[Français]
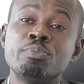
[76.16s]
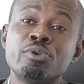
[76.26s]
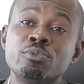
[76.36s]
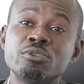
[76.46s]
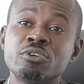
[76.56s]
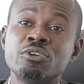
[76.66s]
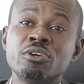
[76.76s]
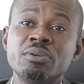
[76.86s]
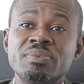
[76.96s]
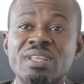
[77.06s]
le
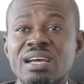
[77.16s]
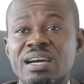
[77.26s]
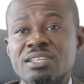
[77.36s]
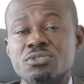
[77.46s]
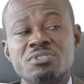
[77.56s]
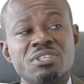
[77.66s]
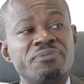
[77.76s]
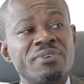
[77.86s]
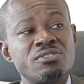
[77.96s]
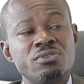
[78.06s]
promoteur. À l'issue de
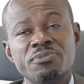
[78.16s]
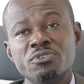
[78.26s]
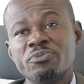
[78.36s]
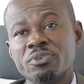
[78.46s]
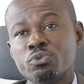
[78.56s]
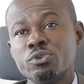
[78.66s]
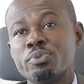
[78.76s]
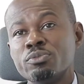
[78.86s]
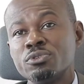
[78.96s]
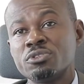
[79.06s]
cette phase de levée de fonds pour le
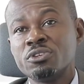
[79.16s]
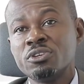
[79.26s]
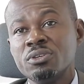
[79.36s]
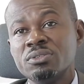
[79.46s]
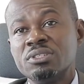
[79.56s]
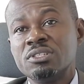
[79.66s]
promoteur,